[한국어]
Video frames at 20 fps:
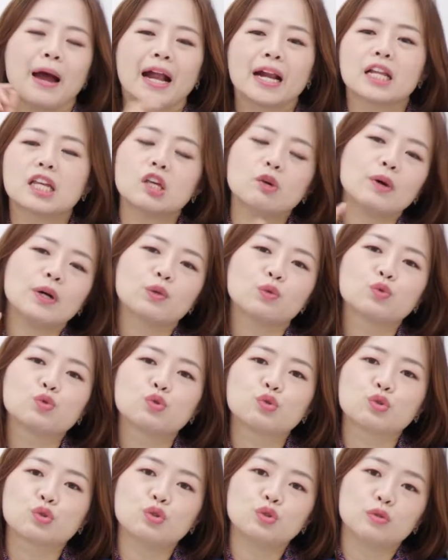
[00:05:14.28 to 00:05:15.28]
밝기와
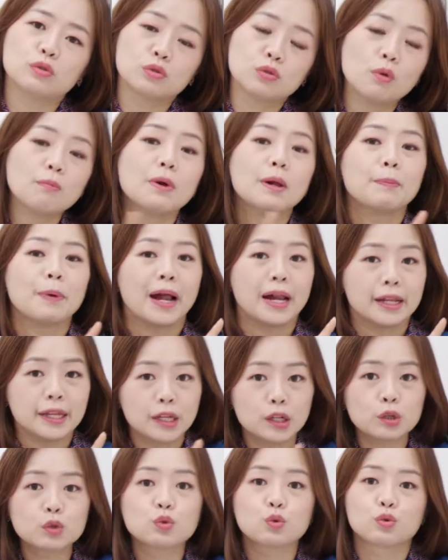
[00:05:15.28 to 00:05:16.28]
노출은 정말
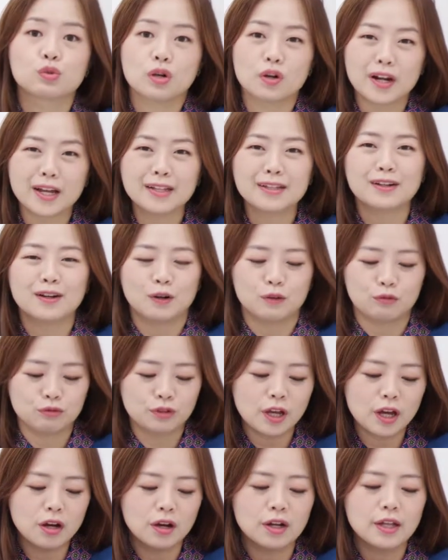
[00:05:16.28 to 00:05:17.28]
밝기를 조절하는
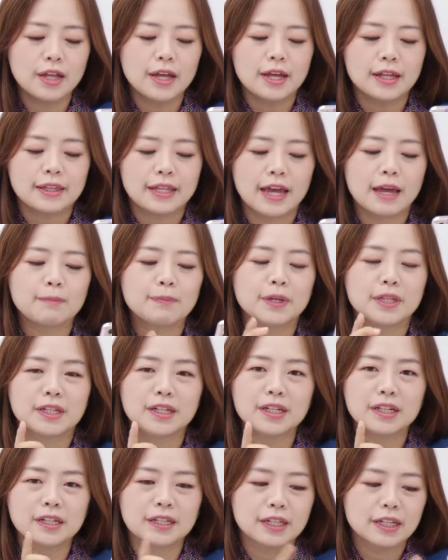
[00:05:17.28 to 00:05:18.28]
거고요.
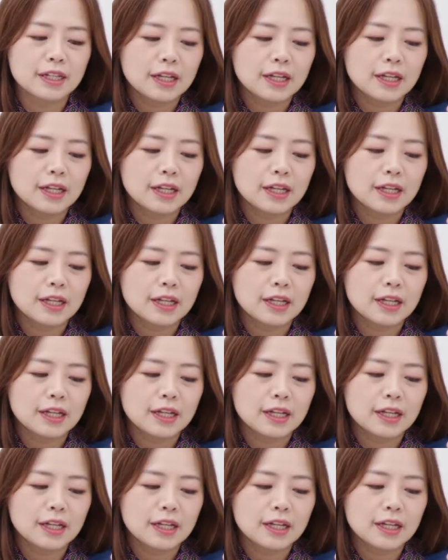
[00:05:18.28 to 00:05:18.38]
대비는